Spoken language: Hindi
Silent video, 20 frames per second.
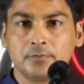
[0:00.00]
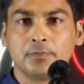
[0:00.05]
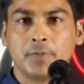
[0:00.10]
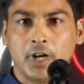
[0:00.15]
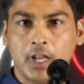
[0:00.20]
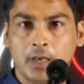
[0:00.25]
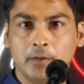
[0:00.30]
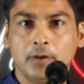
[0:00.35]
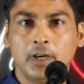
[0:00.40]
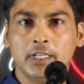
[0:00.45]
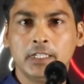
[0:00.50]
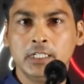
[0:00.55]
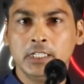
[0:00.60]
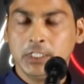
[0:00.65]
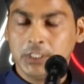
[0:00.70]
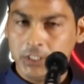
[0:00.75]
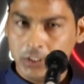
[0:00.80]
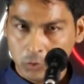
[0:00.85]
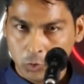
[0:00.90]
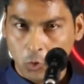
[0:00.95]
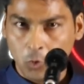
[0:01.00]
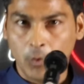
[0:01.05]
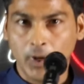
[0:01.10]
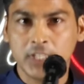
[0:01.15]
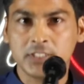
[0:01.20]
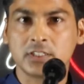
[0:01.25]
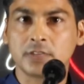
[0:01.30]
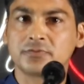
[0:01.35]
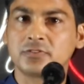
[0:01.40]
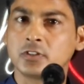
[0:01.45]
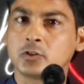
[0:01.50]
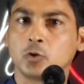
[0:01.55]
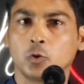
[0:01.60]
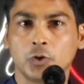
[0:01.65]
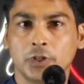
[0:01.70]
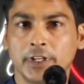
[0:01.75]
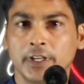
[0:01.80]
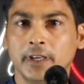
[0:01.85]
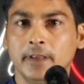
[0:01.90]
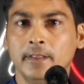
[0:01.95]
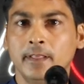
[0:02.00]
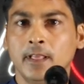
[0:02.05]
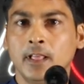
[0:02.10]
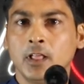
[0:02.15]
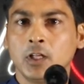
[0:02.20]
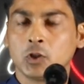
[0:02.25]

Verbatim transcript: बड़ा भाई ये दो भाई सबसे छोटे हैं